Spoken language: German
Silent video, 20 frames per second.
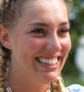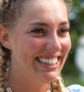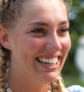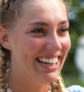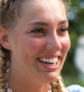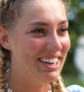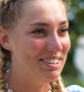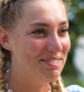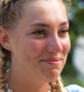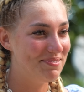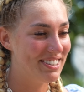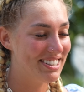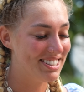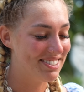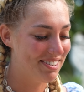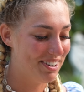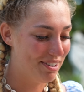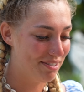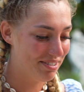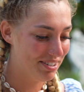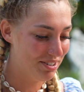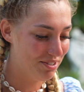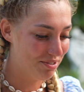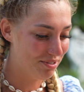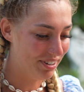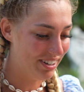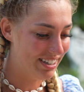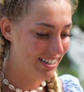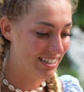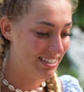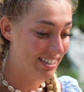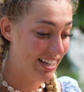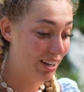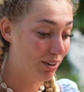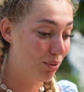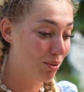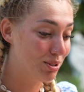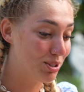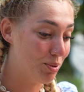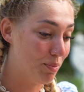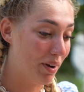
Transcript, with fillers: Ja, das war auf jeden Fall eine sehr große